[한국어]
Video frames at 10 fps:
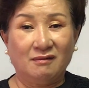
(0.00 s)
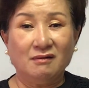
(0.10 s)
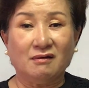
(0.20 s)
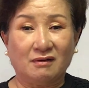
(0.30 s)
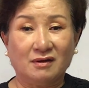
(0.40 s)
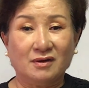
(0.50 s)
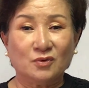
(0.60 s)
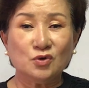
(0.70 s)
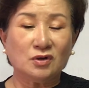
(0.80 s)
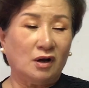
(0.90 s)
예. 네.
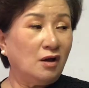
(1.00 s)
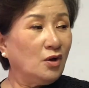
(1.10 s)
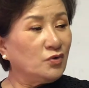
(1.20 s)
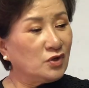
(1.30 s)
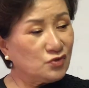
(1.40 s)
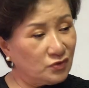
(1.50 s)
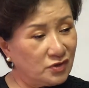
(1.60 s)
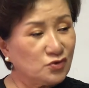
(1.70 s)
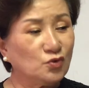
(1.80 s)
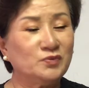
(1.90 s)
그러니까 예수
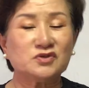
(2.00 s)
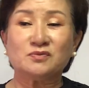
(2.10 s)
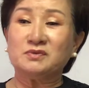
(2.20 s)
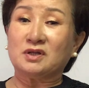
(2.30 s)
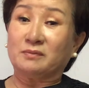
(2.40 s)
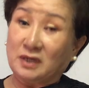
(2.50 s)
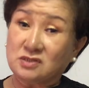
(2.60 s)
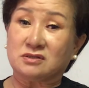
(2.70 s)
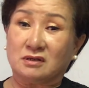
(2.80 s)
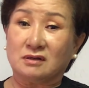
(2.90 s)
그리스도 믿습니다.
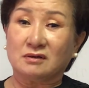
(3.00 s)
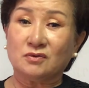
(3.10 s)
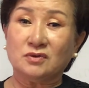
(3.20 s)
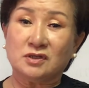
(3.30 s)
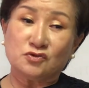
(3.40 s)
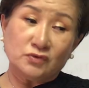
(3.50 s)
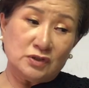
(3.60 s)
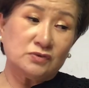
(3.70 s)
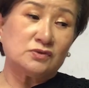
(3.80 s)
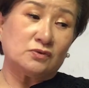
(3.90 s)
맞지? 근데 예수
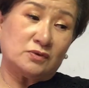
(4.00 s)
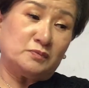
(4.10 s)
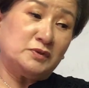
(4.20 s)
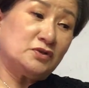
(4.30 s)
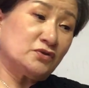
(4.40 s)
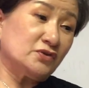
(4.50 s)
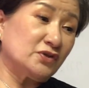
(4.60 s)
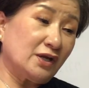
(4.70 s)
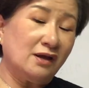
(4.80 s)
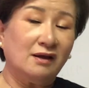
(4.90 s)
그리스도를
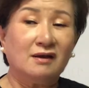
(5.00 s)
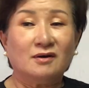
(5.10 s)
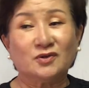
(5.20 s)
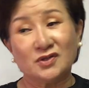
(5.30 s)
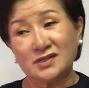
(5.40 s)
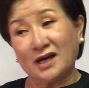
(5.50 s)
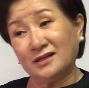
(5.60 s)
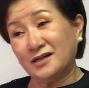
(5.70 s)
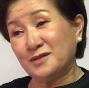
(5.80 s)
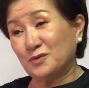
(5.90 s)
믿었는데 어느새
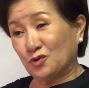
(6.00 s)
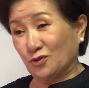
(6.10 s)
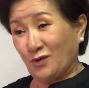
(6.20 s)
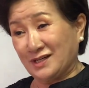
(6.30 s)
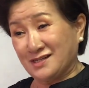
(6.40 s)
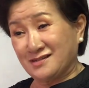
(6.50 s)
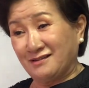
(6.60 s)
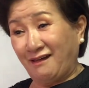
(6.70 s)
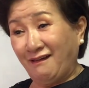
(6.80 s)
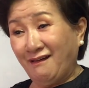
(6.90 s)
하나님이 들어와
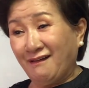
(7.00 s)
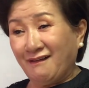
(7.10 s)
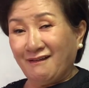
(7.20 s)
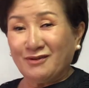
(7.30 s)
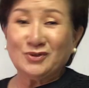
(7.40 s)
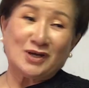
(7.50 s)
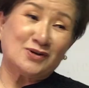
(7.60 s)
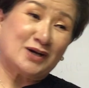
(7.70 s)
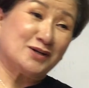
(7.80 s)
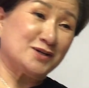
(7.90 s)
계시네. 그 나는
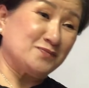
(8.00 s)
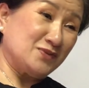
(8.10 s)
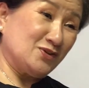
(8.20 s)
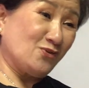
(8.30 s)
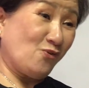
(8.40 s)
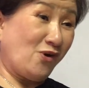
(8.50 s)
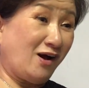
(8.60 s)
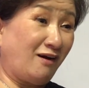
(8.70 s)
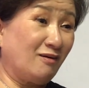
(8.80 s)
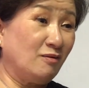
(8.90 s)
하나님 믿는
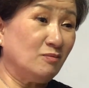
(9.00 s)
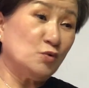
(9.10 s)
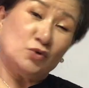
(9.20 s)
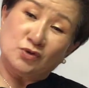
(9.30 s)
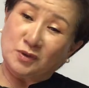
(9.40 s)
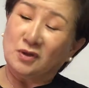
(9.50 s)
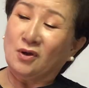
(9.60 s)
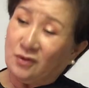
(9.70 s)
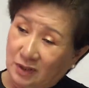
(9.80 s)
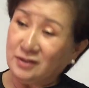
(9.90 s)
거야. 뭐 이렇게
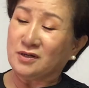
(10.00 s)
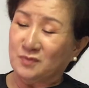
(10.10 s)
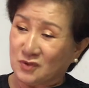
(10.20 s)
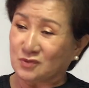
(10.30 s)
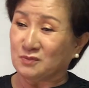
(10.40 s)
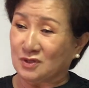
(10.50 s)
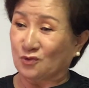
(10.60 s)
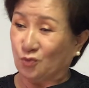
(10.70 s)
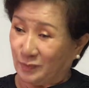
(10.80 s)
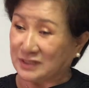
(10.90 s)
하나님
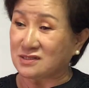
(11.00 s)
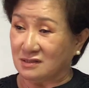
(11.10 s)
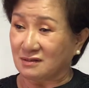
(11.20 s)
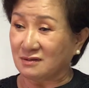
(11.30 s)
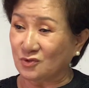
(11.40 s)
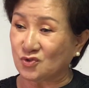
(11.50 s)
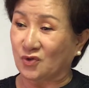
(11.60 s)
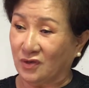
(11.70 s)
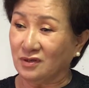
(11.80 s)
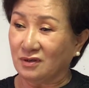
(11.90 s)
믿습니다도 맞지?
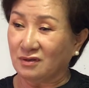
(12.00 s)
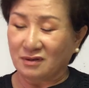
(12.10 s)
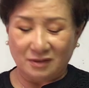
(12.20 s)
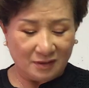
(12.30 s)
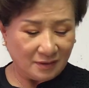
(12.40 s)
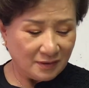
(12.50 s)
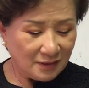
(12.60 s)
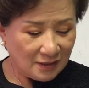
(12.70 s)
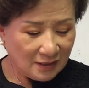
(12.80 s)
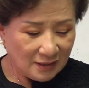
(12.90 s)
그죠? 예.
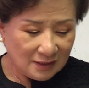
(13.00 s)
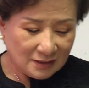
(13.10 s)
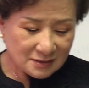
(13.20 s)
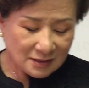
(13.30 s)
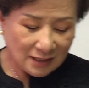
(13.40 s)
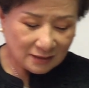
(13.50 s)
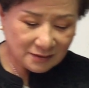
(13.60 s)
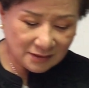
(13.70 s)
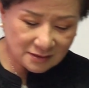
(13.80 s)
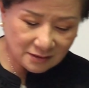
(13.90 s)
자,
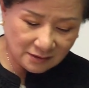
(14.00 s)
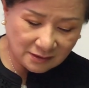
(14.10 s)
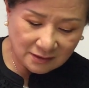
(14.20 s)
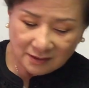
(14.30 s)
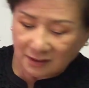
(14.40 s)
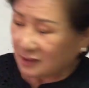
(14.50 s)
그래서